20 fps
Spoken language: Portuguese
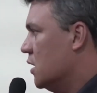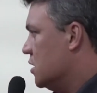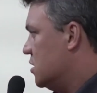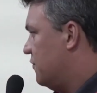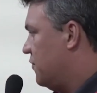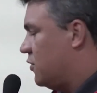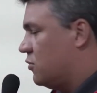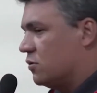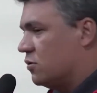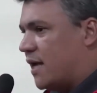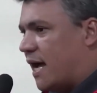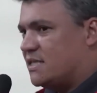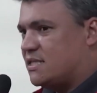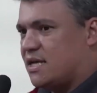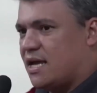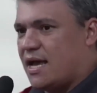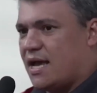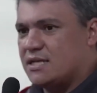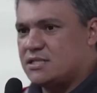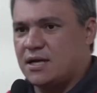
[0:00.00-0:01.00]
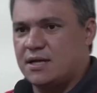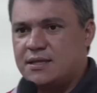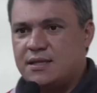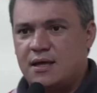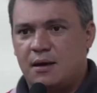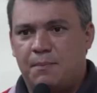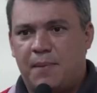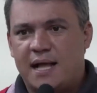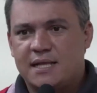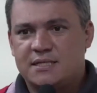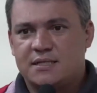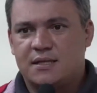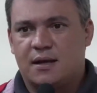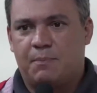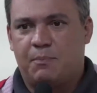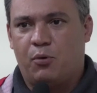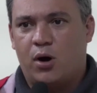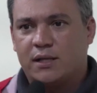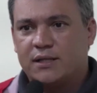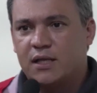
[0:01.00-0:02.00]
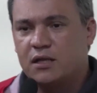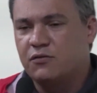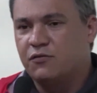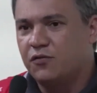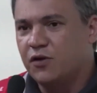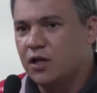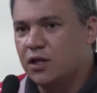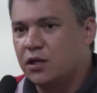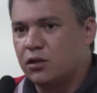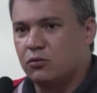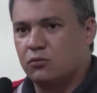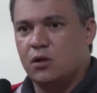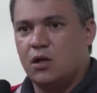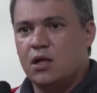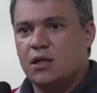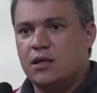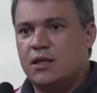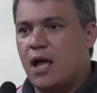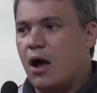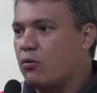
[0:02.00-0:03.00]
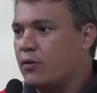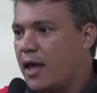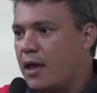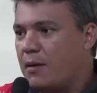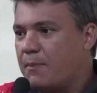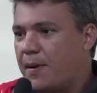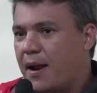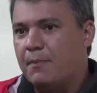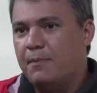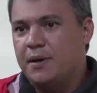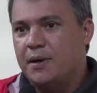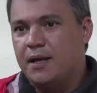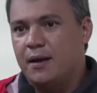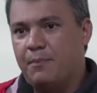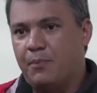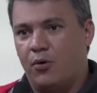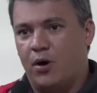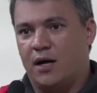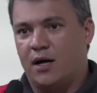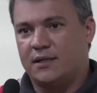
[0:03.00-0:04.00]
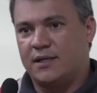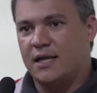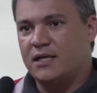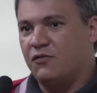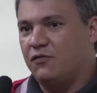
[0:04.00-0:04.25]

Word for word: Dificuldade esta que você bate na porta é difícil ter alguém para abrir a porta.